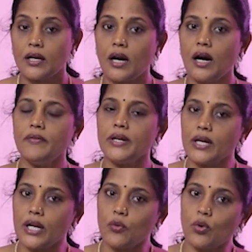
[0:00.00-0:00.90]
காவிரி
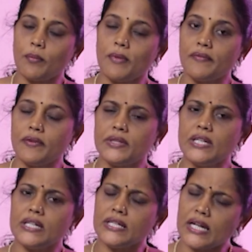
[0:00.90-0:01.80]
கரை ஓரமாகவே
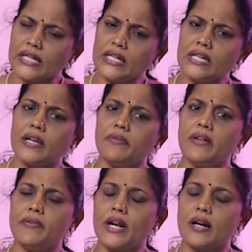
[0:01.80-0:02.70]
வந்து நிறைய யவன
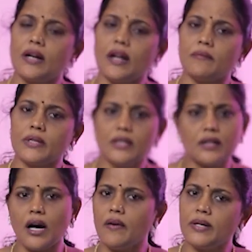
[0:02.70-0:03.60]
வீரர்கள்லாம் வந்து
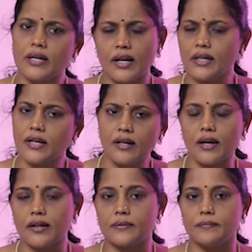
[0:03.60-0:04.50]
காவலுக்கெல்லாம் இருக்காங்க